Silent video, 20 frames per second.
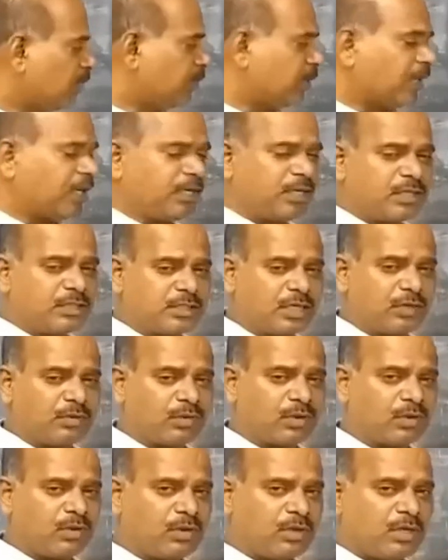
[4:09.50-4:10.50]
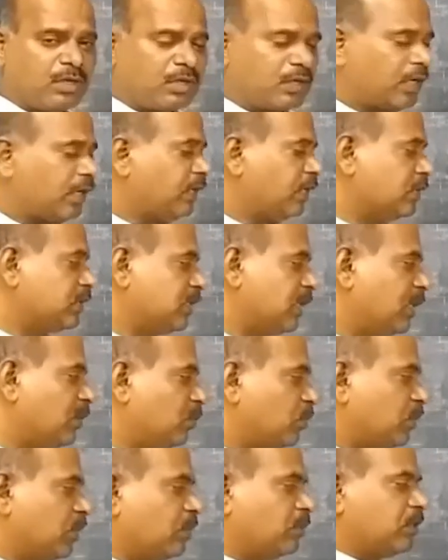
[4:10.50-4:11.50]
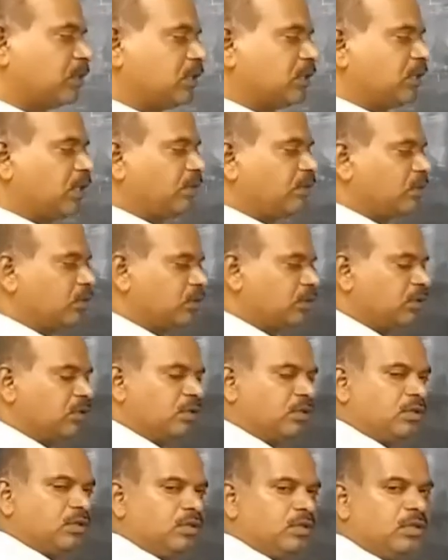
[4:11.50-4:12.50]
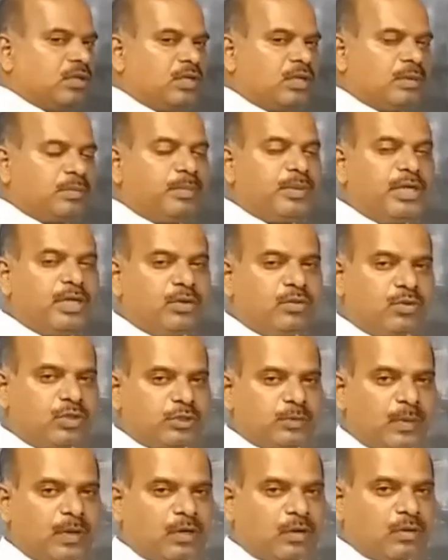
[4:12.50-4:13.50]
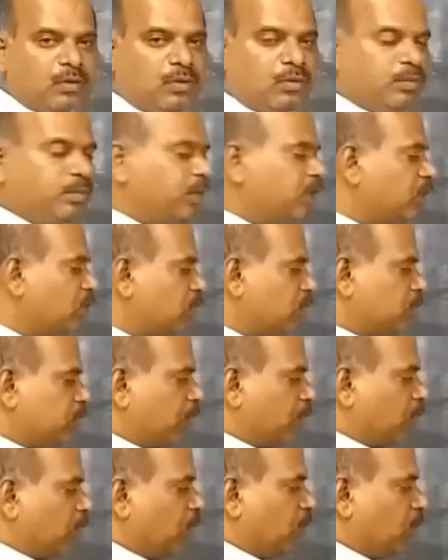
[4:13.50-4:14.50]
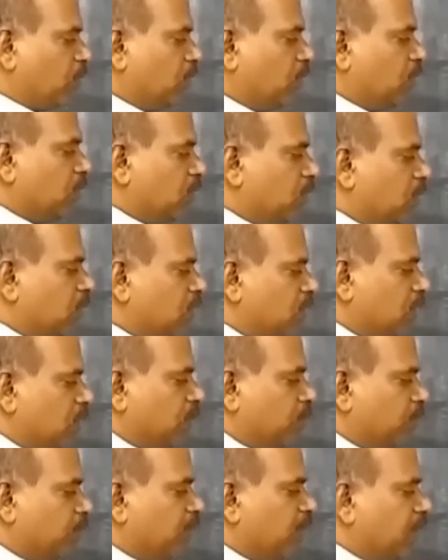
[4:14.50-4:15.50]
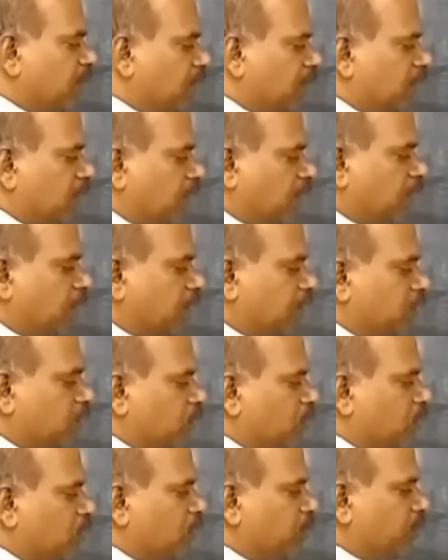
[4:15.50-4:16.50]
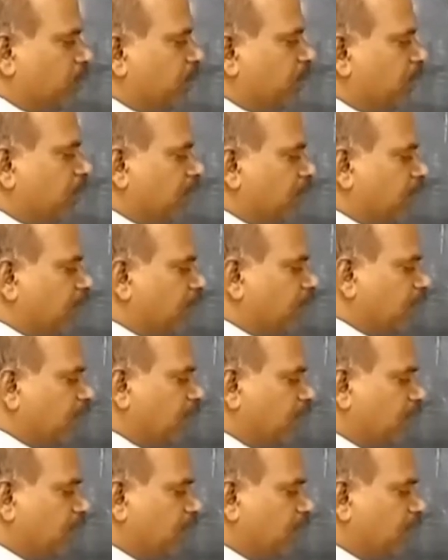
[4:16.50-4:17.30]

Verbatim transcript: இப்போ ரைட் ஹேண்ட் சைடு வரோம் ரைட் ஹேண்ட் சைடில் முதல்ல நமக்கு தேவை வந்து பி இன்வர்ஸ் பார்க்கணும் பி இன்வர்ஸ் பார்க்கணும்னா முதல்ல வந்து பீன்ற அந்த அணி எடுத்துக்கிறோம் பீன்ற அணி என்ன